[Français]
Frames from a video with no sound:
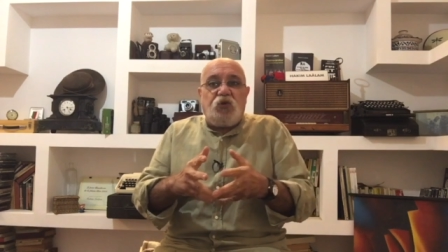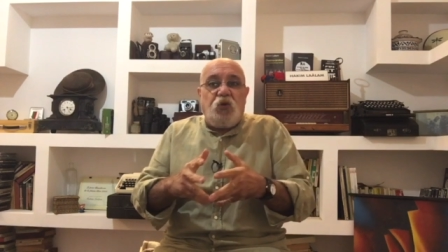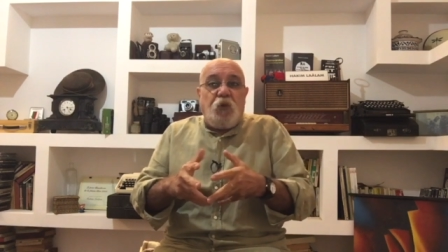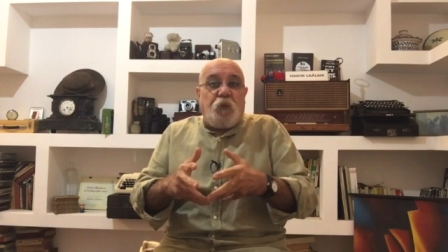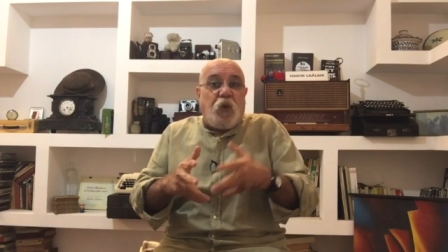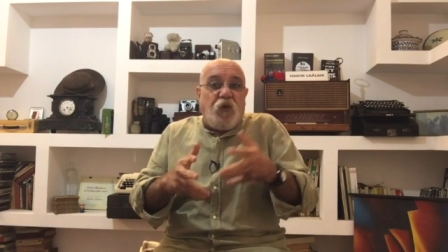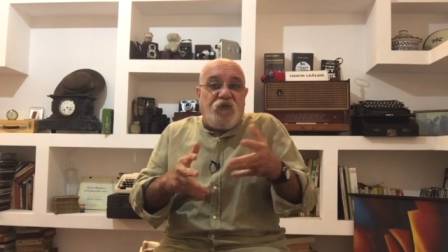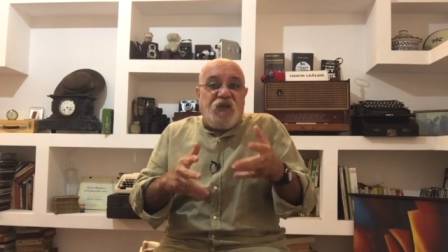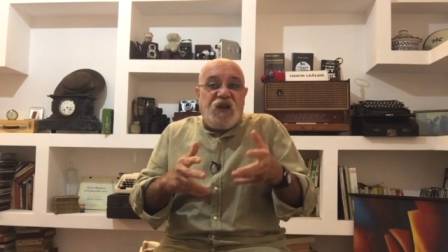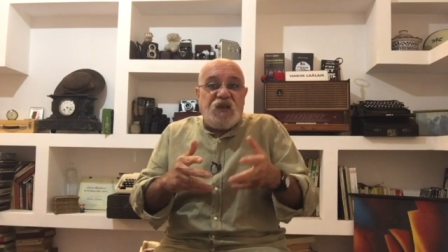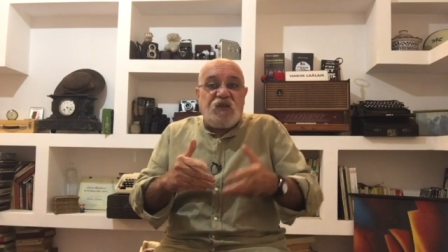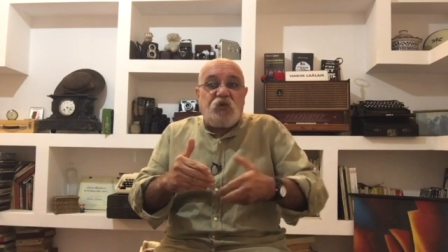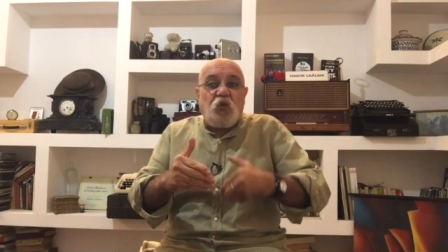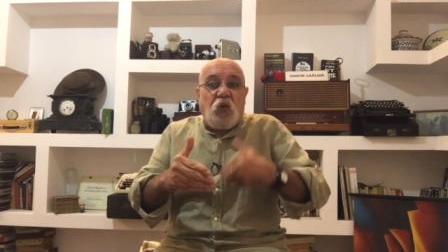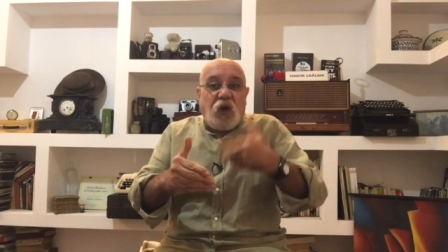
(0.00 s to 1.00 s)
de
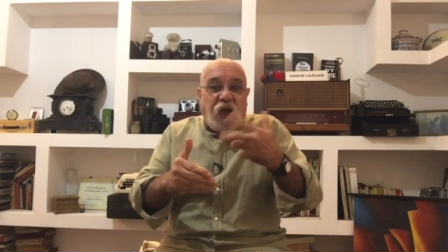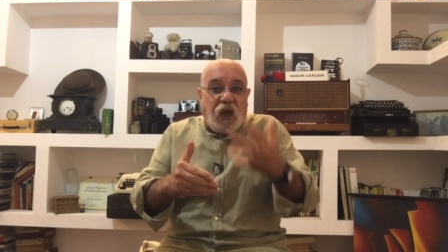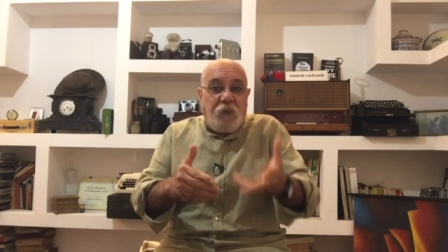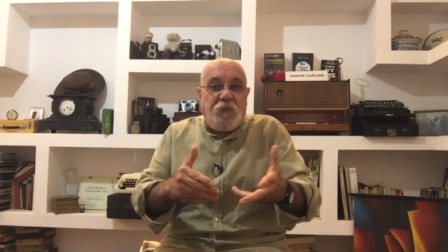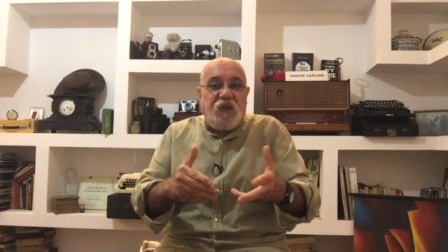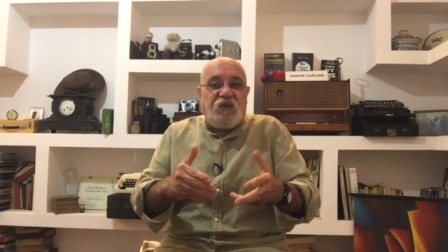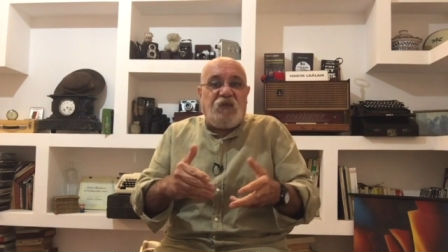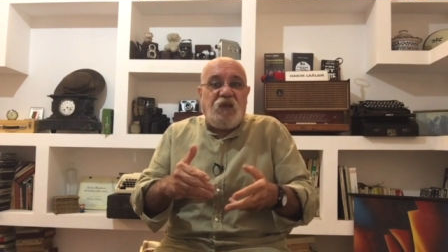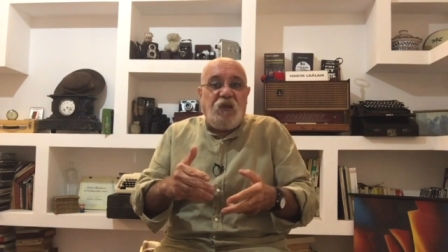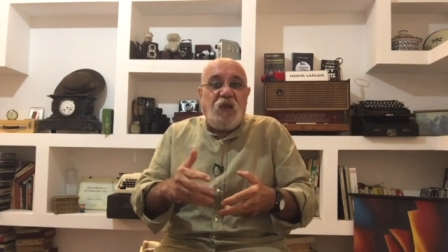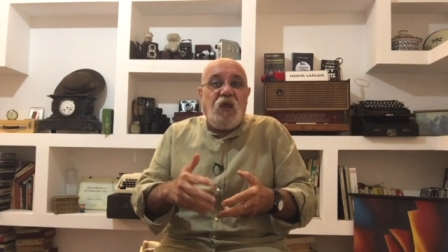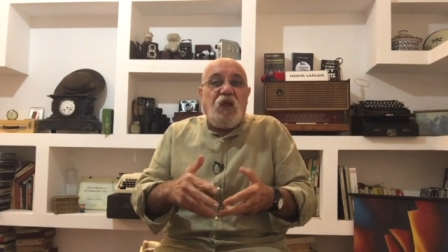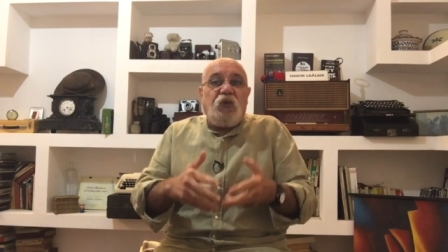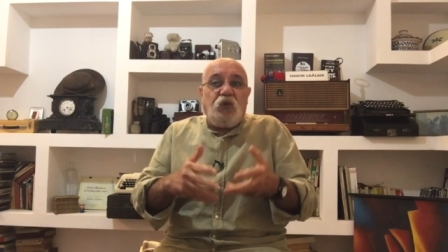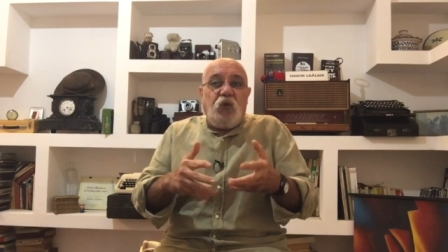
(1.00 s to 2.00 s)
profanations
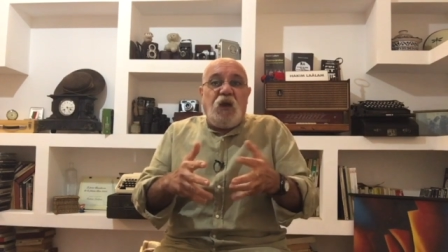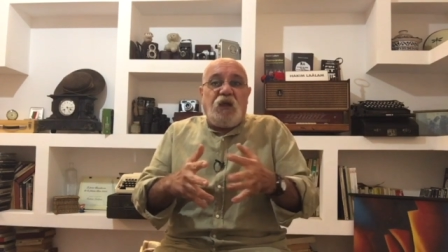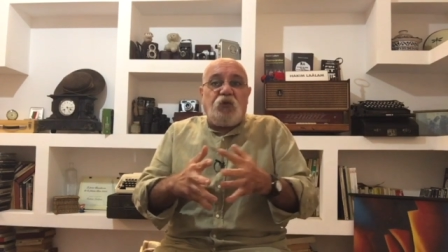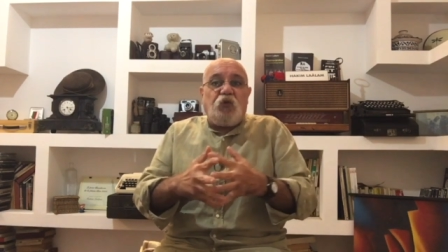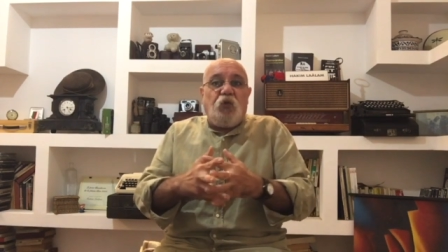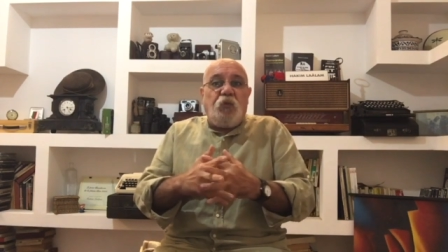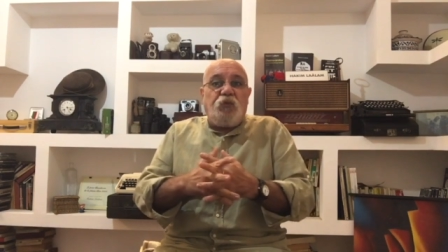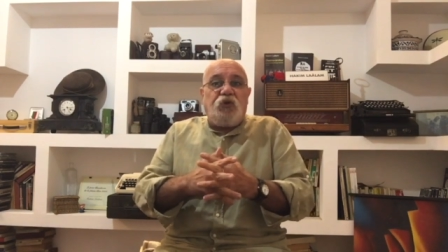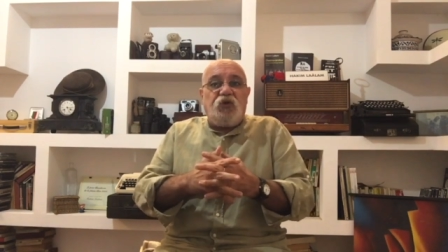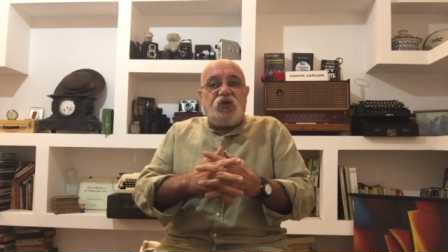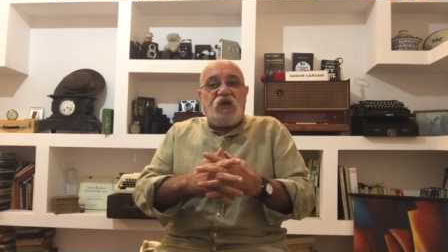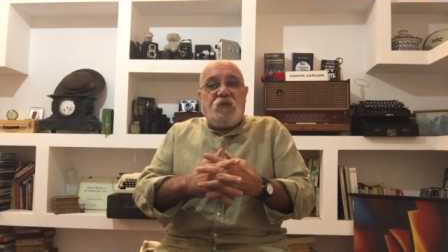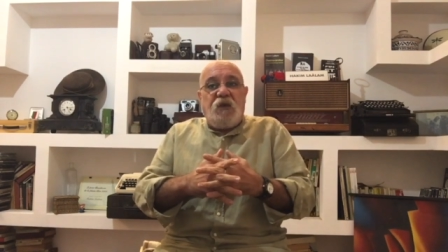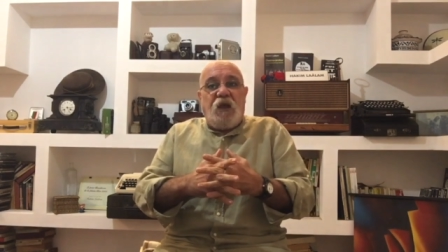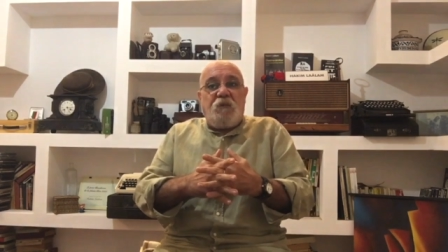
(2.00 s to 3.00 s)
répétées de la tombe de
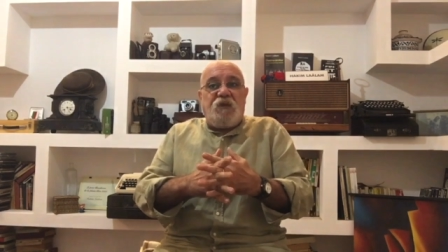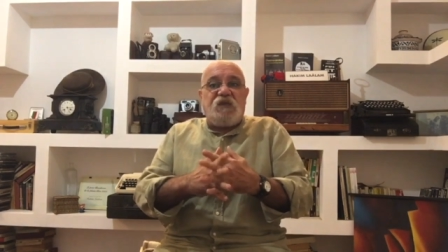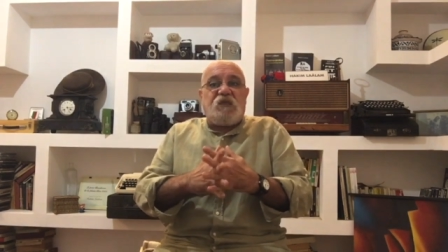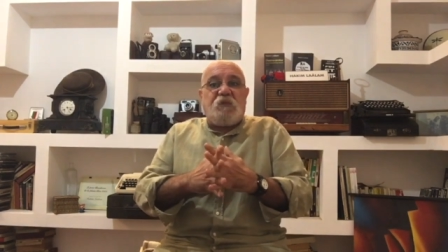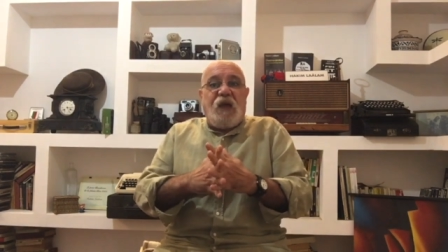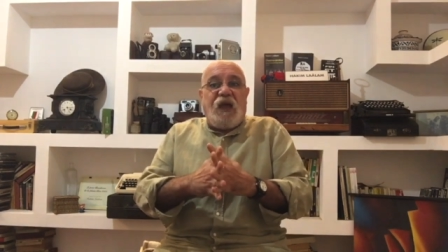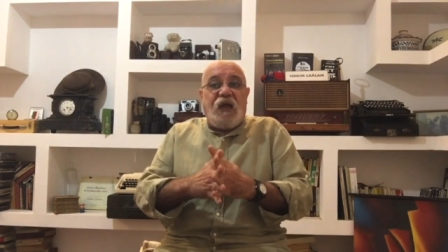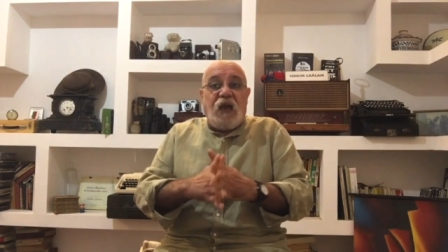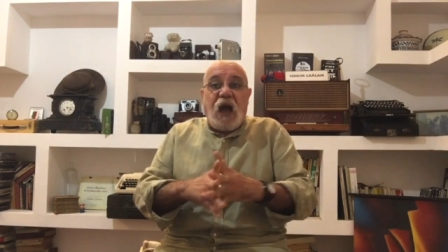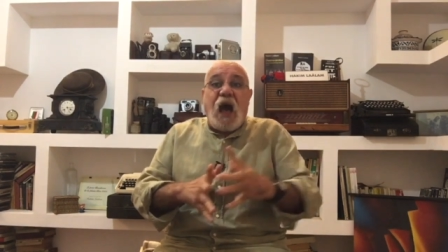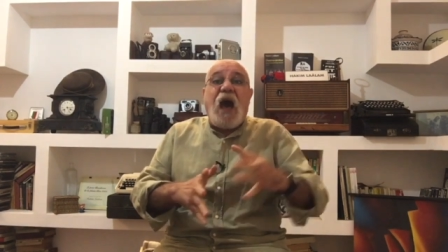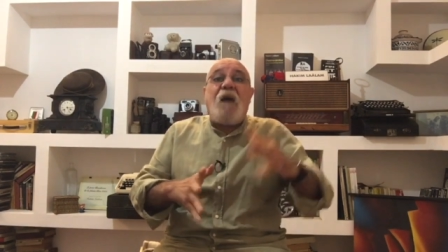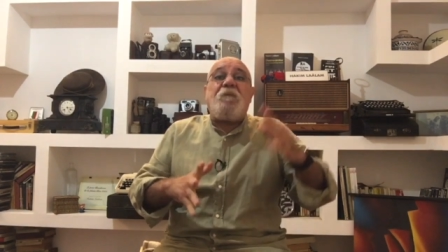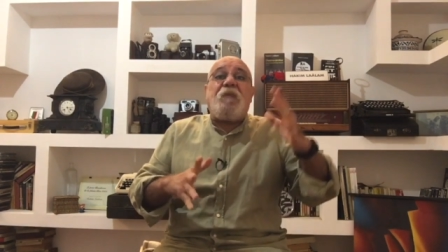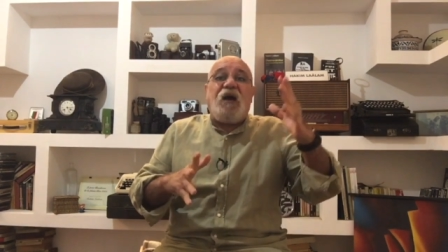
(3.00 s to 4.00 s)
Jamel Ben Smaïl
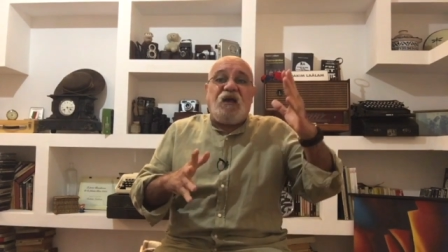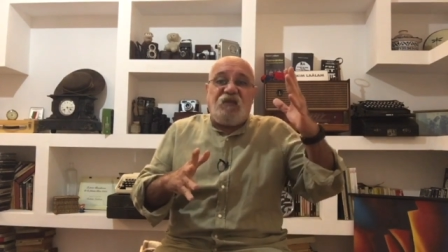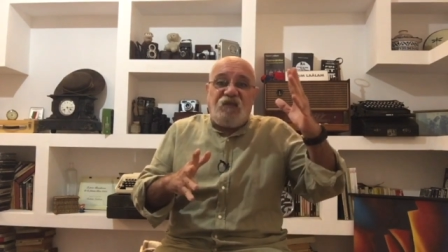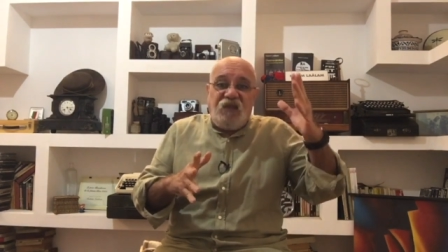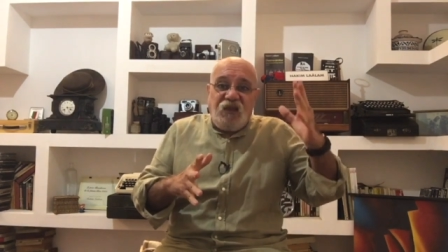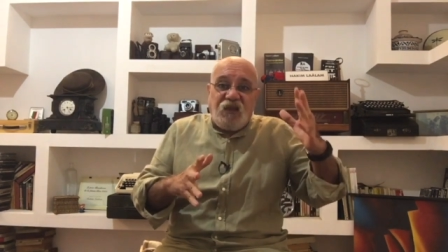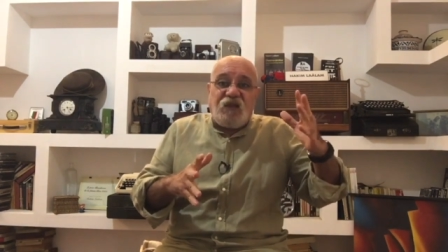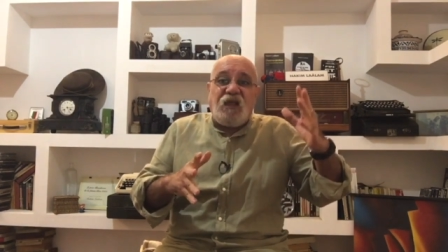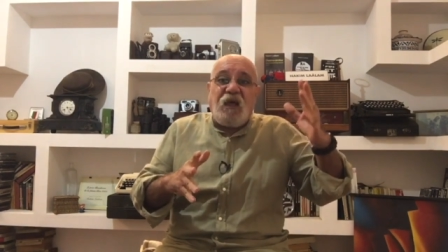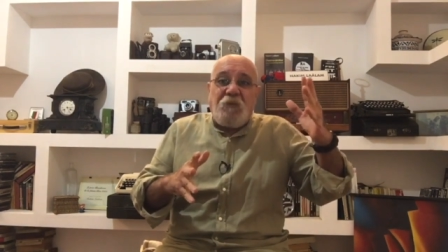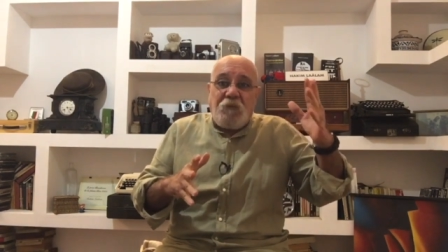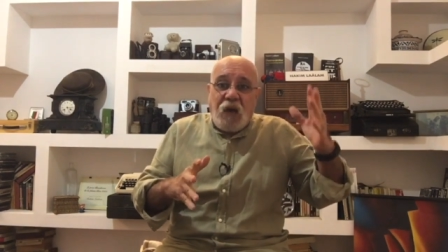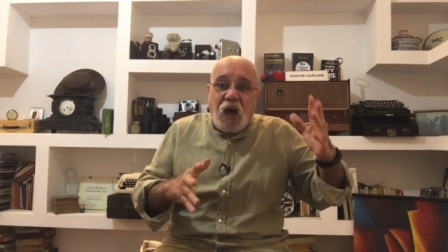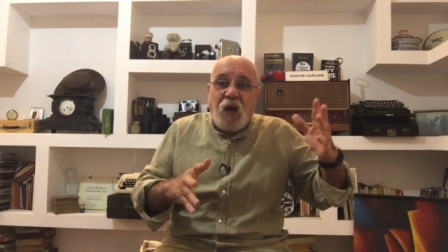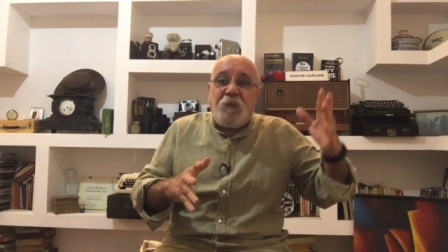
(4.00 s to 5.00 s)
à partir d'un
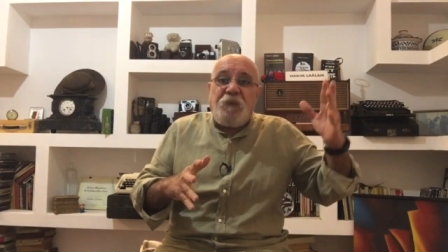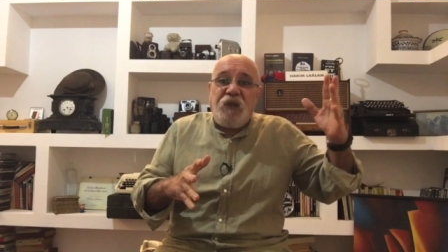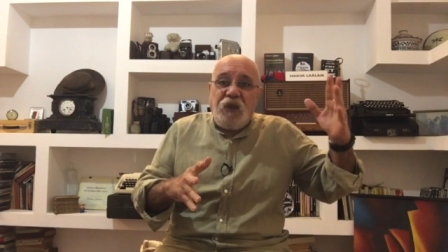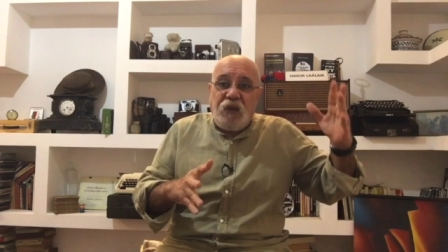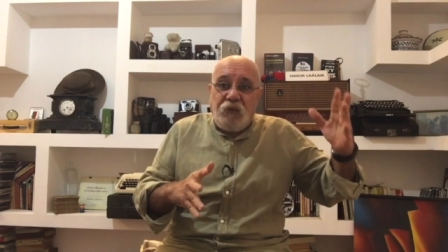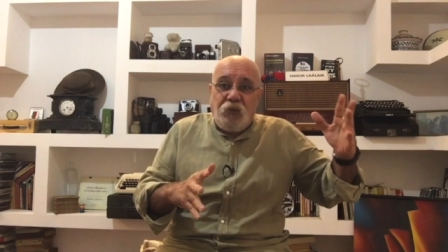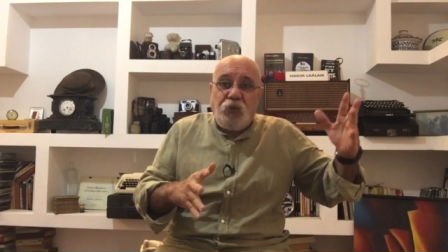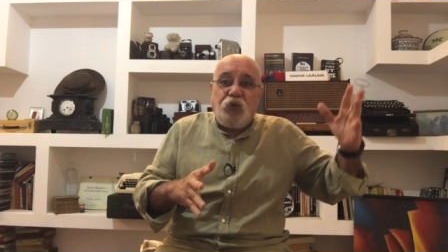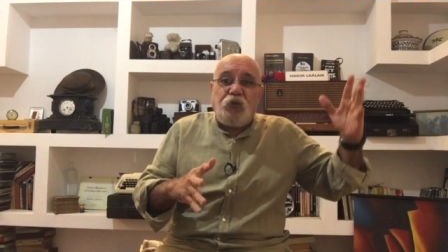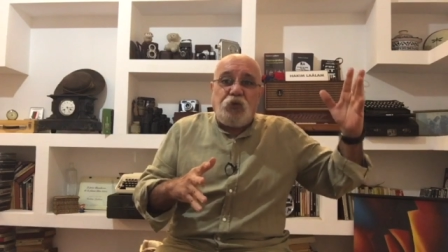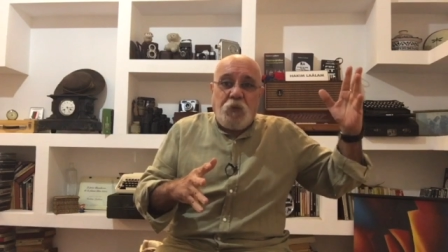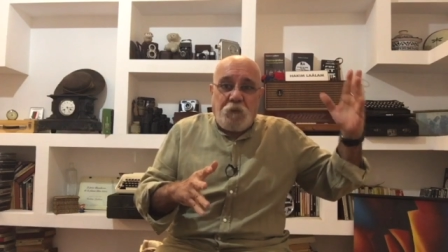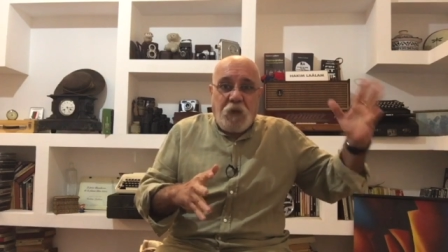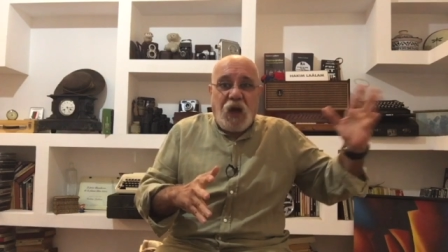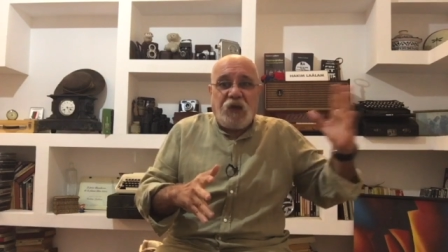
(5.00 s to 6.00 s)
bar PMU
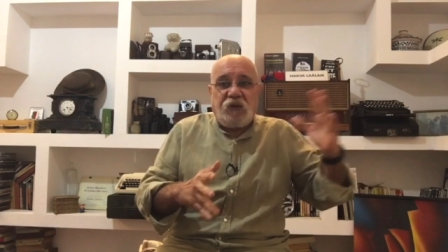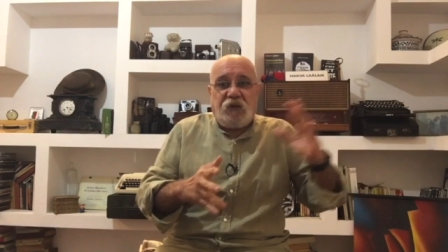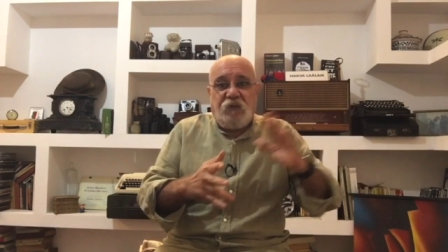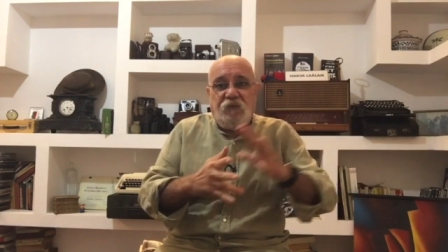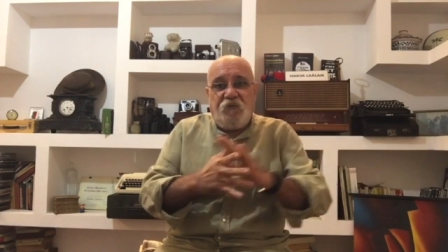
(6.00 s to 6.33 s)
de Paris.